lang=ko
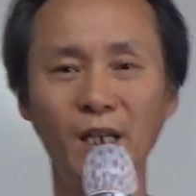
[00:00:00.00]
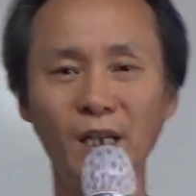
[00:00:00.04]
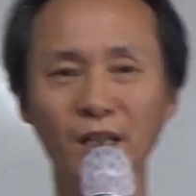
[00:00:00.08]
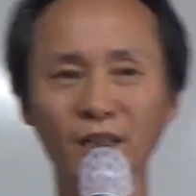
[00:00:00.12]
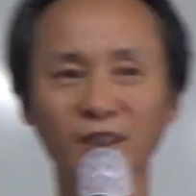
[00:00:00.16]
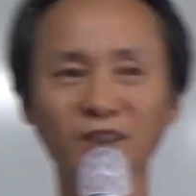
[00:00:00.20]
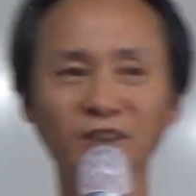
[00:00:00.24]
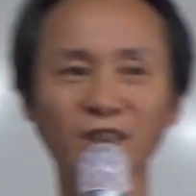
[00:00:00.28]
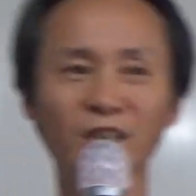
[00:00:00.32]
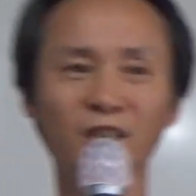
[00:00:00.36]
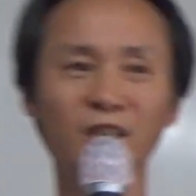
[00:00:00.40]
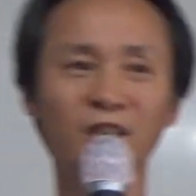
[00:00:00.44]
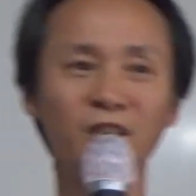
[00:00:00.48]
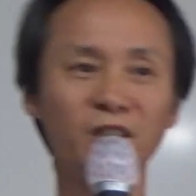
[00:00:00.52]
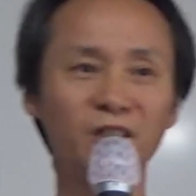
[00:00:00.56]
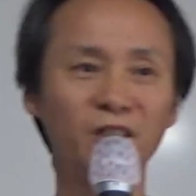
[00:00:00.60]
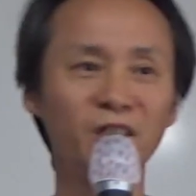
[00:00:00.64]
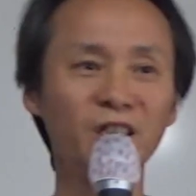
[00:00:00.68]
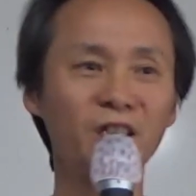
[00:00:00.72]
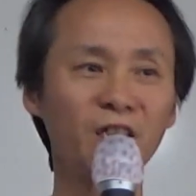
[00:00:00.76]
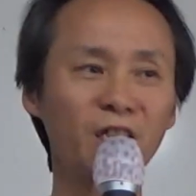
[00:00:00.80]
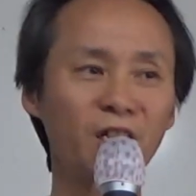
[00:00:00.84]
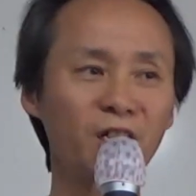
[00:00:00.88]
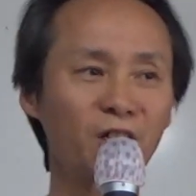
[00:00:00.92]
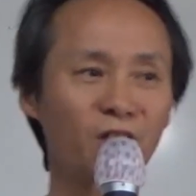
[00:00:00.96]
그런데 저는
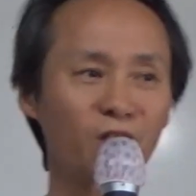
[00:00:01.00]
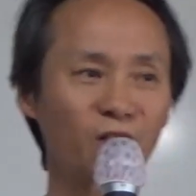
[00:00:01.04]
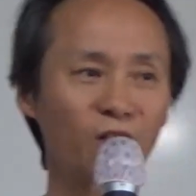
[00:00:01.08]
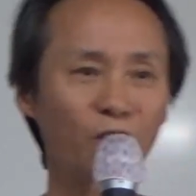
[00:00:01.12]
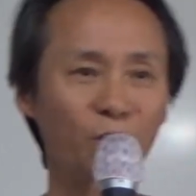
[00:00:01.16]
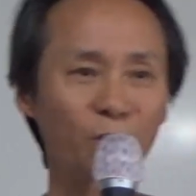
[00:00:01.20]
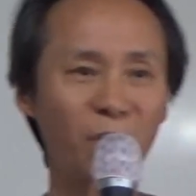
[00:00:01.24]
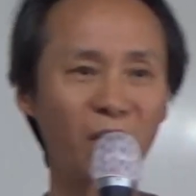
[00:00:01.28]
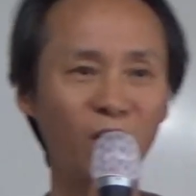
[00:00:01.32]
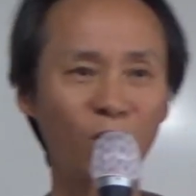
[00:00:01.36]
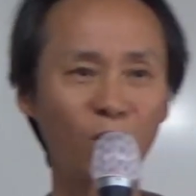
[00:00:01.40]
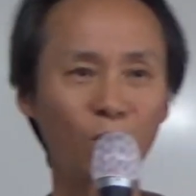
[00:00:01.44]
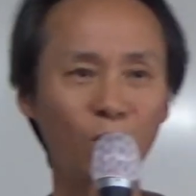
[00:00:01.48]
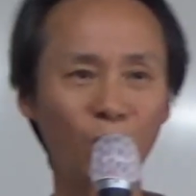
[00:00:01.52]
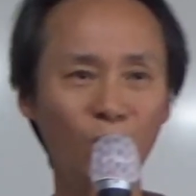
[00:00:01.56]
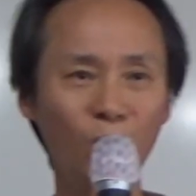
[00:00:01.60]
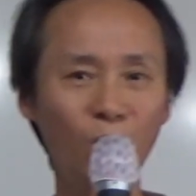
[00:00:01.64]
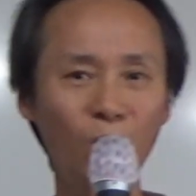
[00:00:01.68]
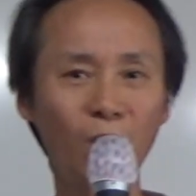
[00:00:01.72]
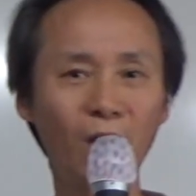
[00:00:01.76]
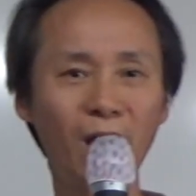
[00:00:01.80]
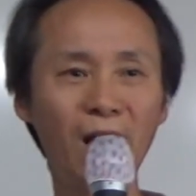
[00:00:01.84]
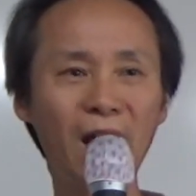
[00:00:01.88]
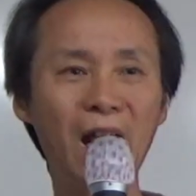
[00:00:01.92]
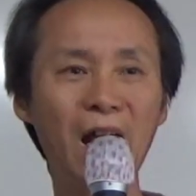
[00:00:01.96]
이 자리에서
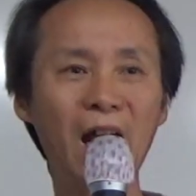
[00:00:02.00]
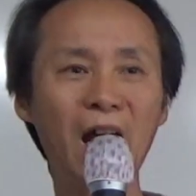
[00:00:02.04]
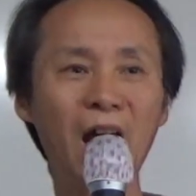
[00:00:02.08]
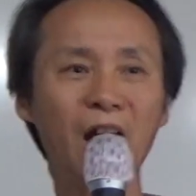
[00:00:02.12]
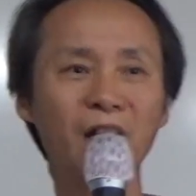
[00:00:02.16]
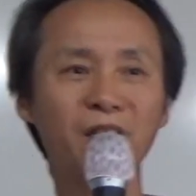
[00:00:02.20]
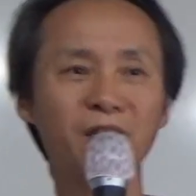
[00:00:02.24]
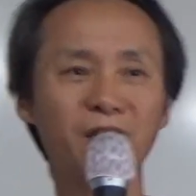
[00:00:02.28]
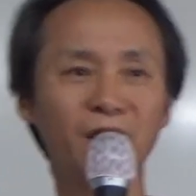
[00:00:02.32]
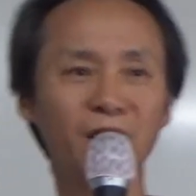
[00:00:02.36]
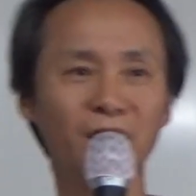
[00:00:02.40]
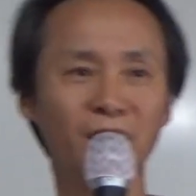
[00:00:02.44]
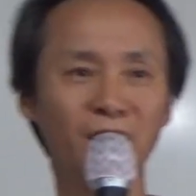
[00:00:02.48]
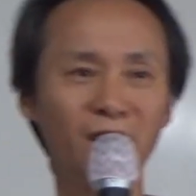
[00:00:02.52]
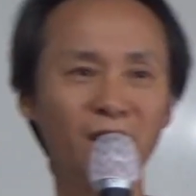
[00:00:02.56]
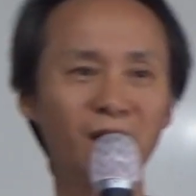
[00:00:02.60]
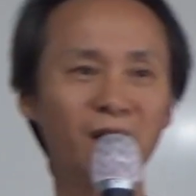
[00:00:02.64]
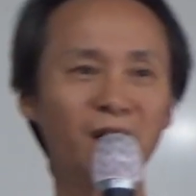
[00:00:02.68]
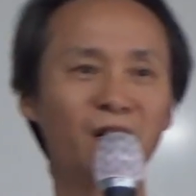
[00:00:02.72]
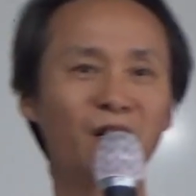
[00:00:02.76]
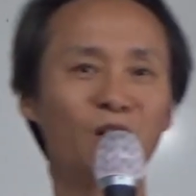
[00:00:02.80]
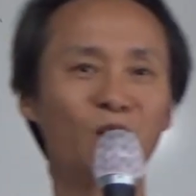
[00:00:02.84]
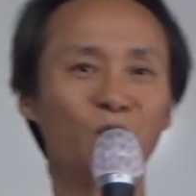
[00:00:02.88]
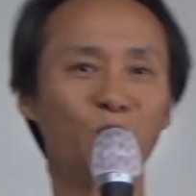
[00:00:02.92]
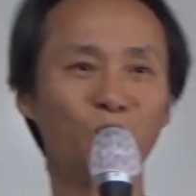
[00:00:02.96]
바로 한자가
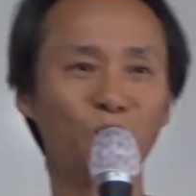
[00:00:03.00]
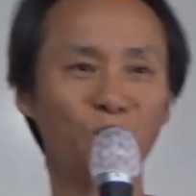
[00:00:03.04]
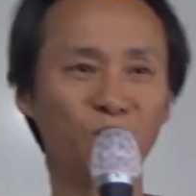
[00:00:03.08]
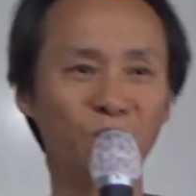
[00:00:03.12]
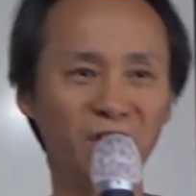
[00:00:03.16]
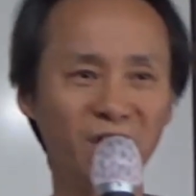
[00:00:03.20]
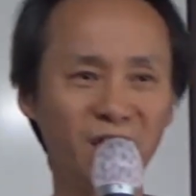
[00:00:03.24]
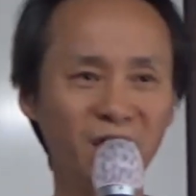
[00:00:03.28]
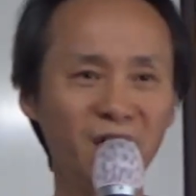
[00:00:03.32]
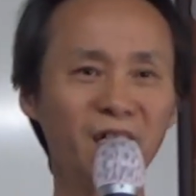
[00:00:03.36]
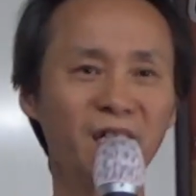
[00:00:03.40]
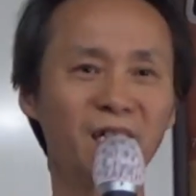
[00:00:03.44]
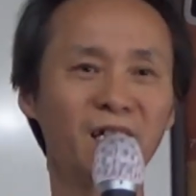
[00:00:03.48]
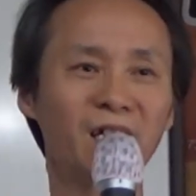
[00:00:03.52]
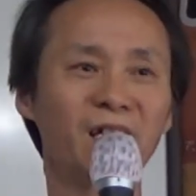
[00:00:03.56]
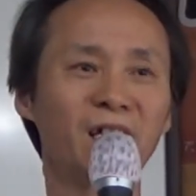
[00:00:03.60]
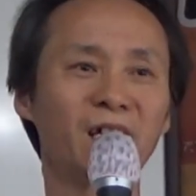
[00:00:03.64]
우리